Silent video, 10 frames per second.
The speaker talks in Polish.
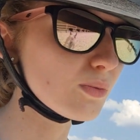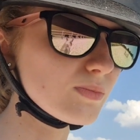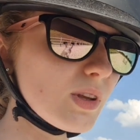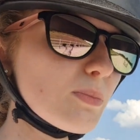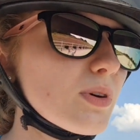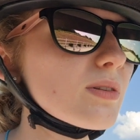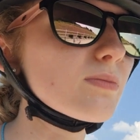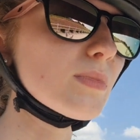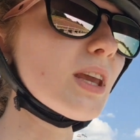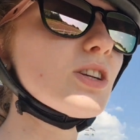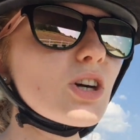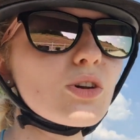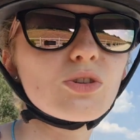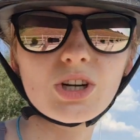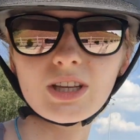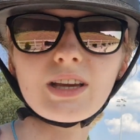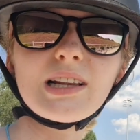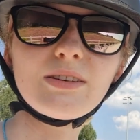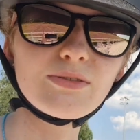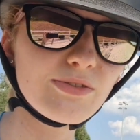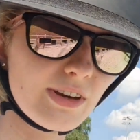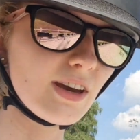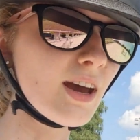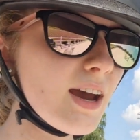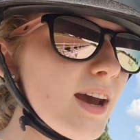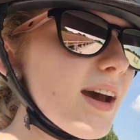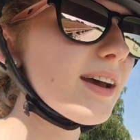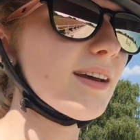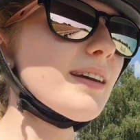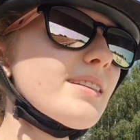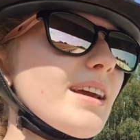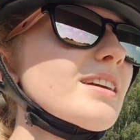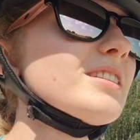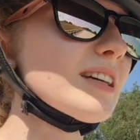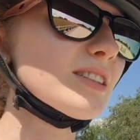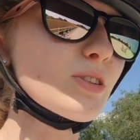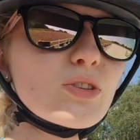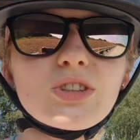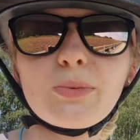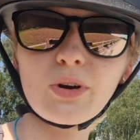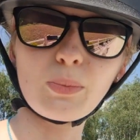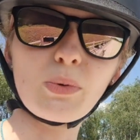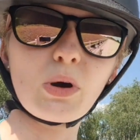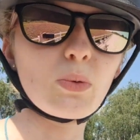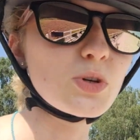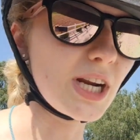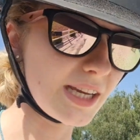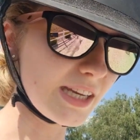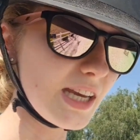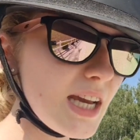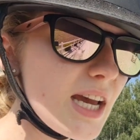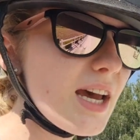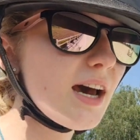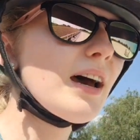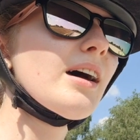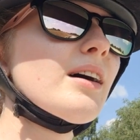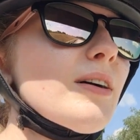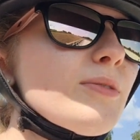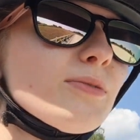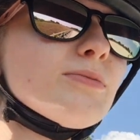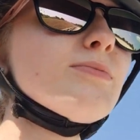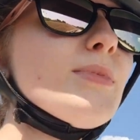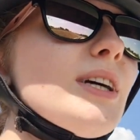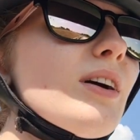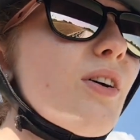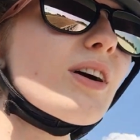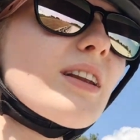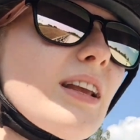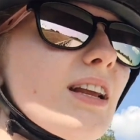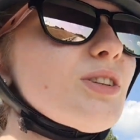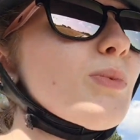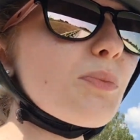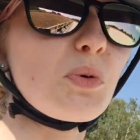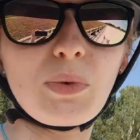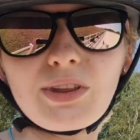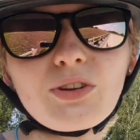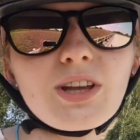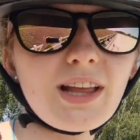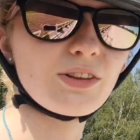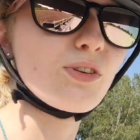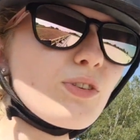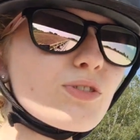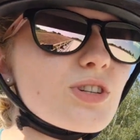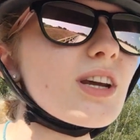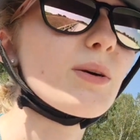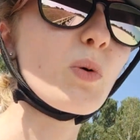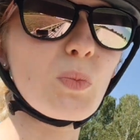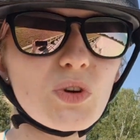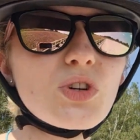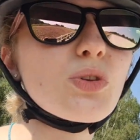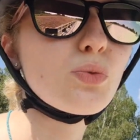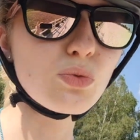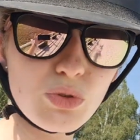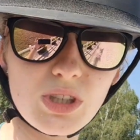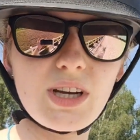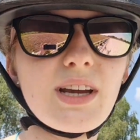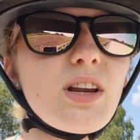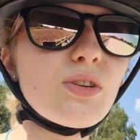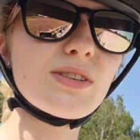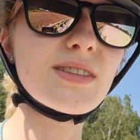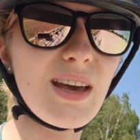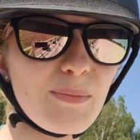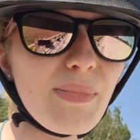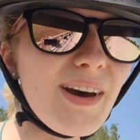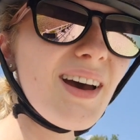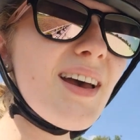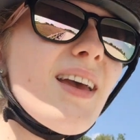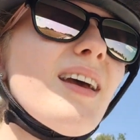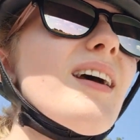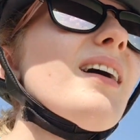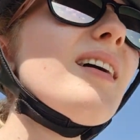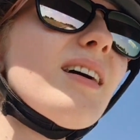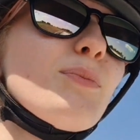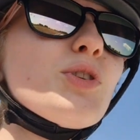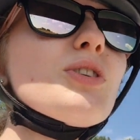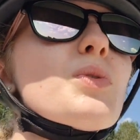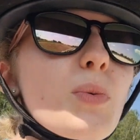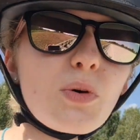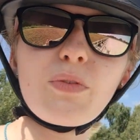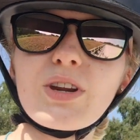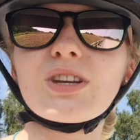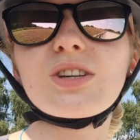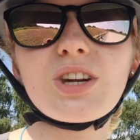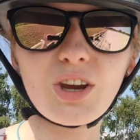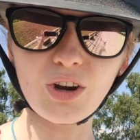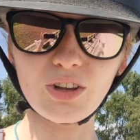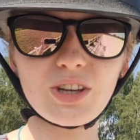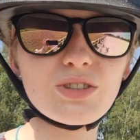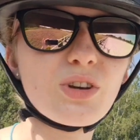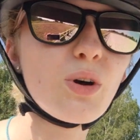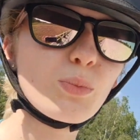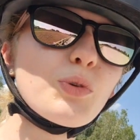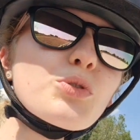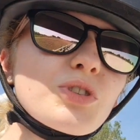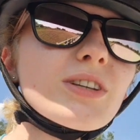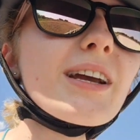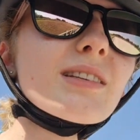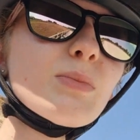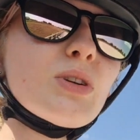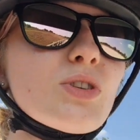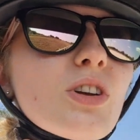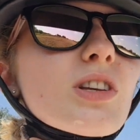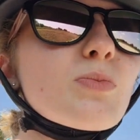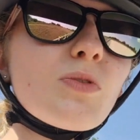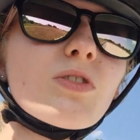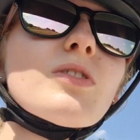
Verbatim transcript: jakby mniejsze krążenie limfy, także stąd się robią obrzęki. My ogarnęliśmy jakby metodę na to, że po pierwsze duża ilość stępa, e, przy czym trzeba uważać, jeżeli konie są już i tak zmęczone z powodu